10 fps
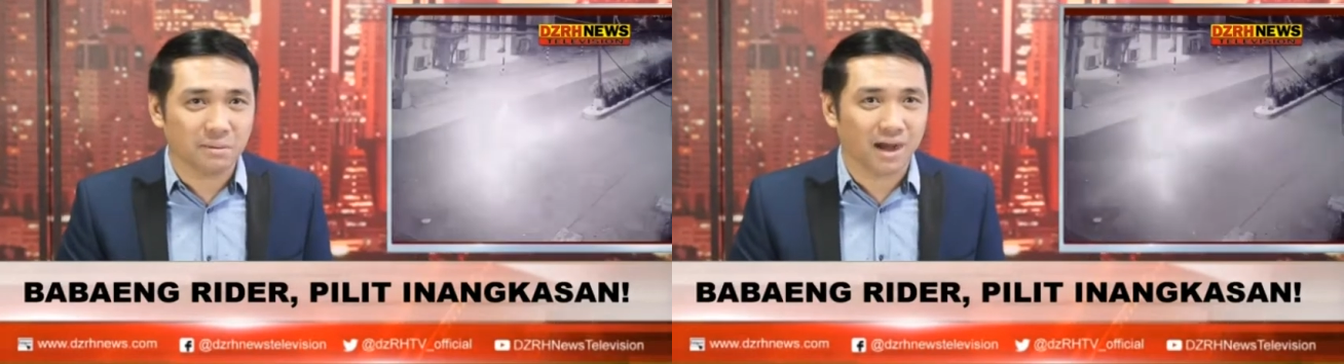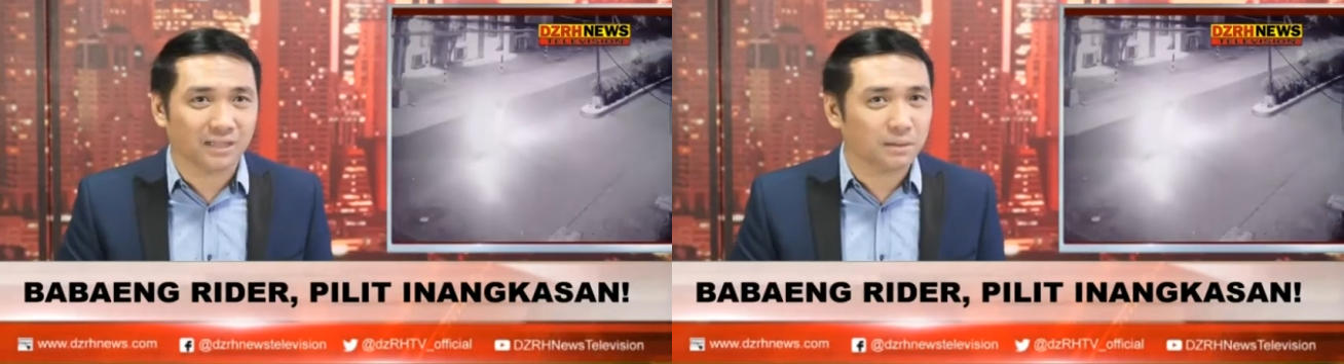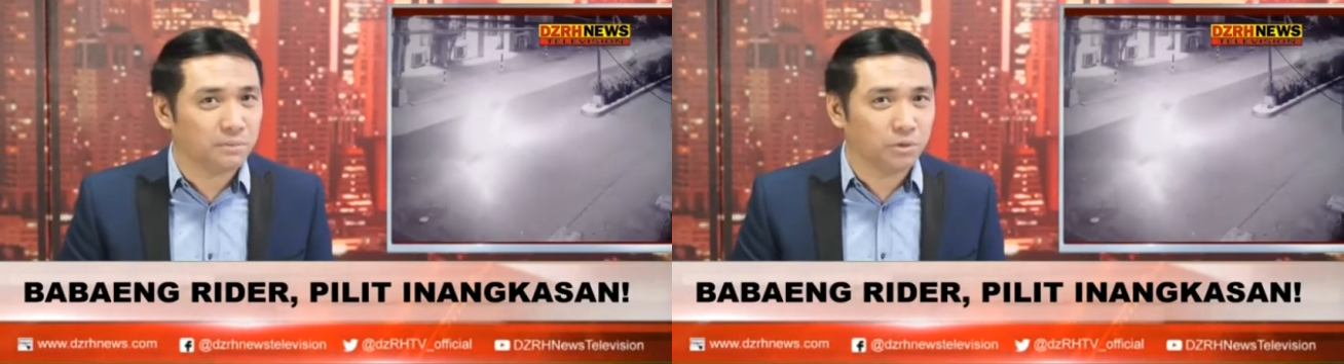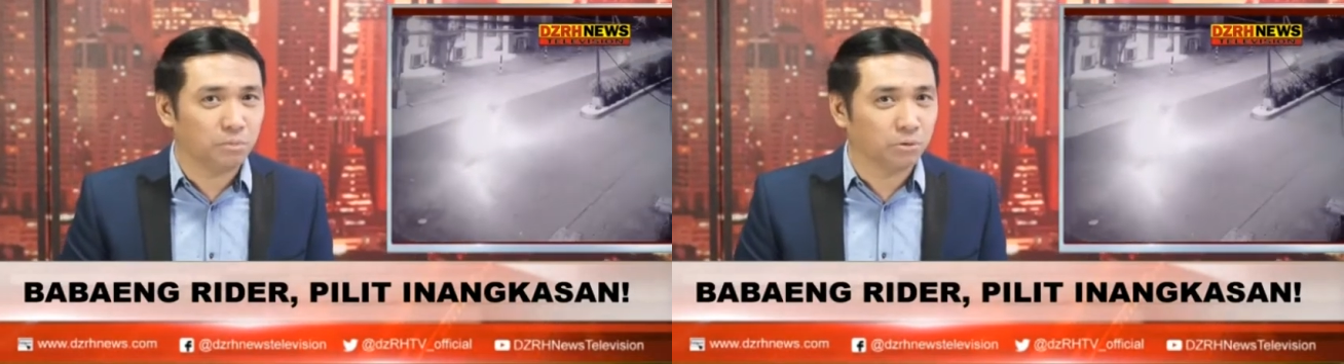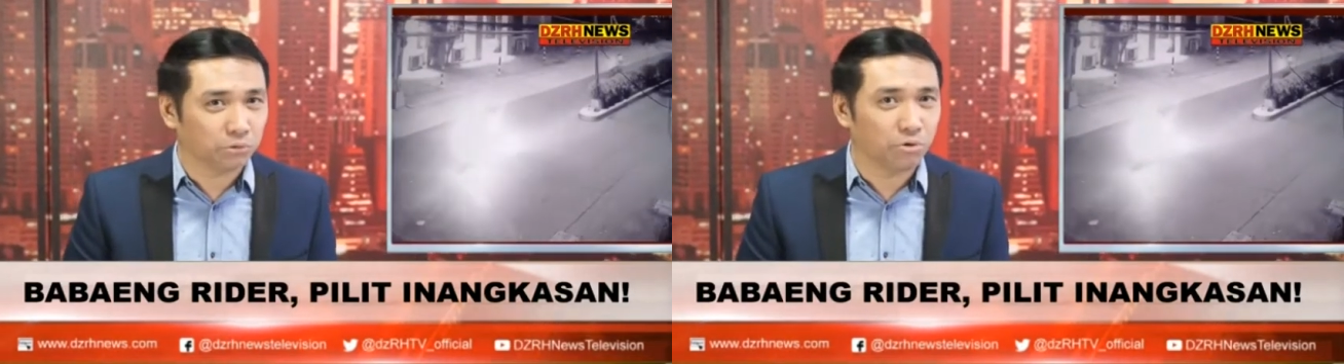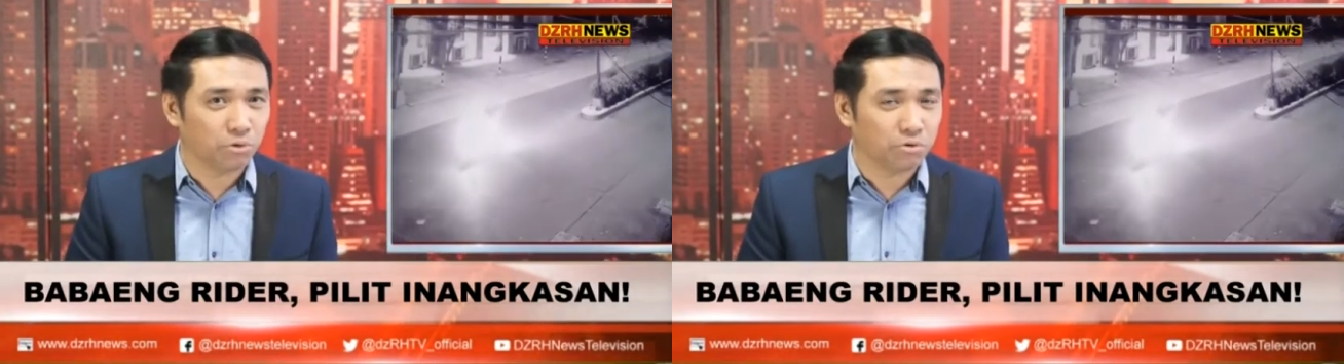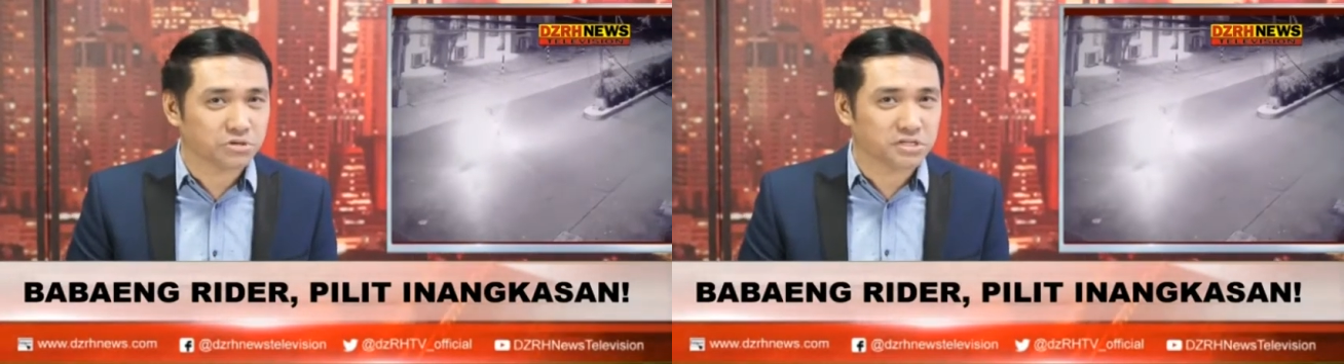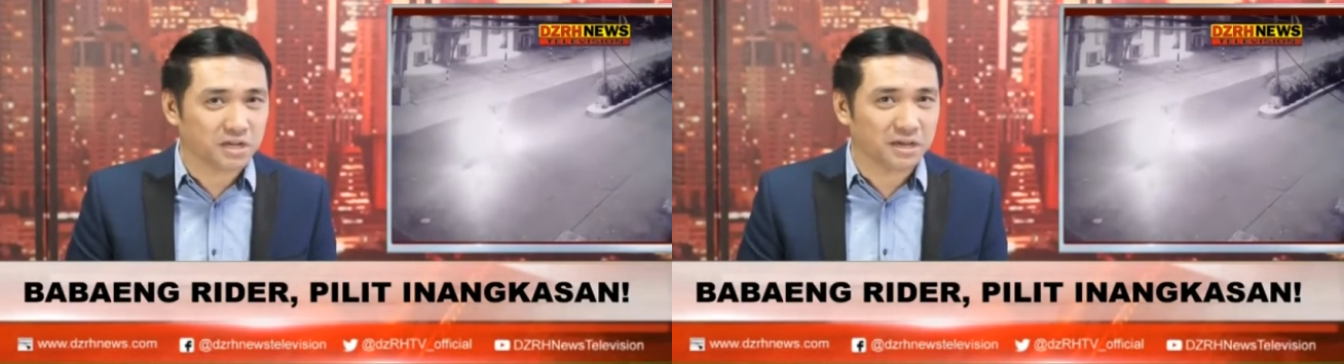mga katabi niyong motor o
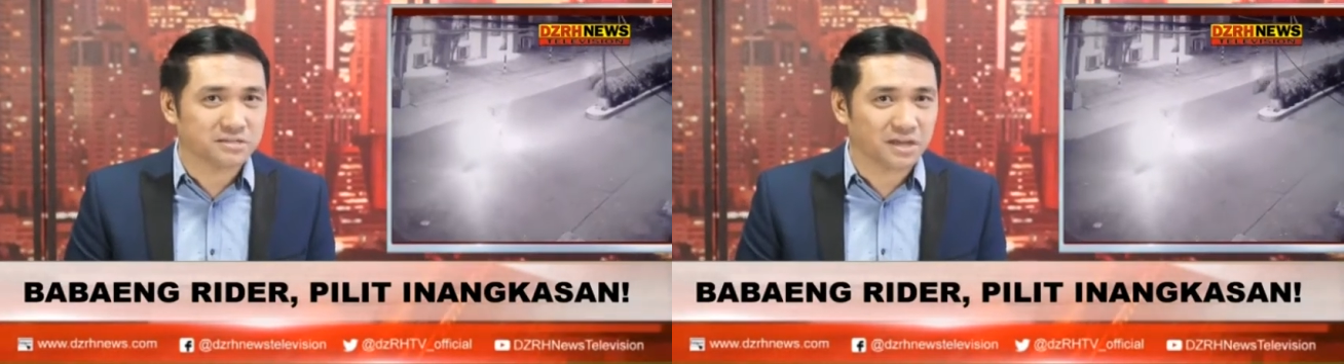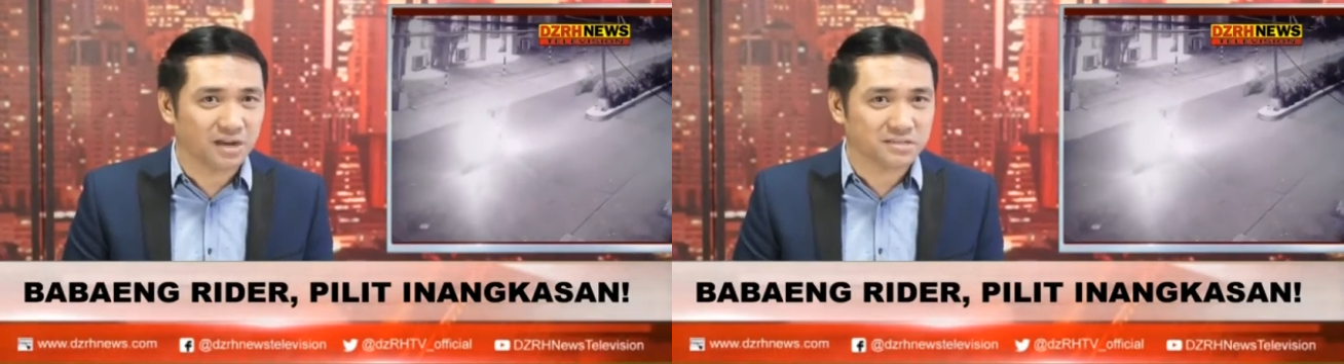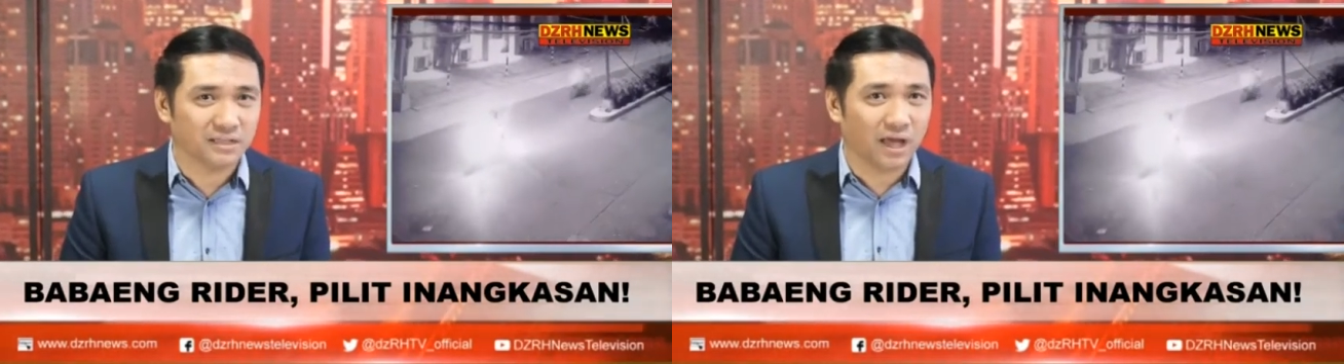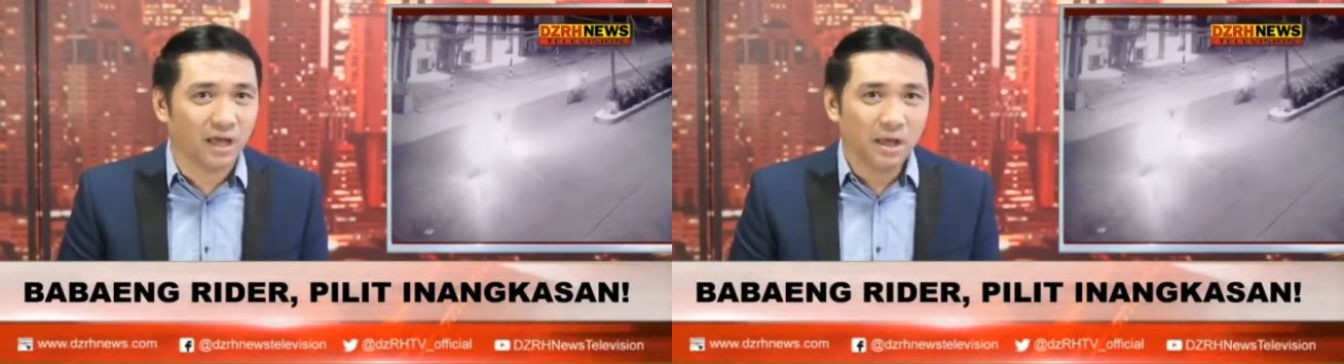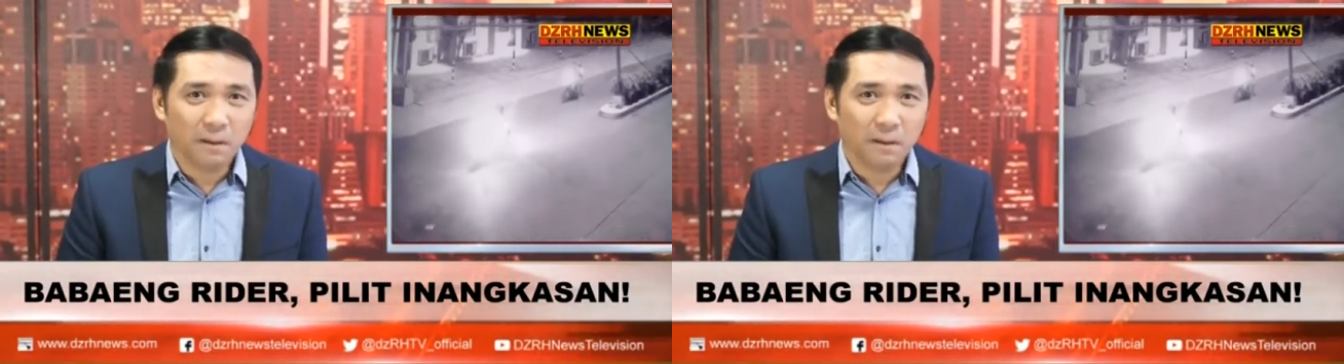sasakyan sa kalsada.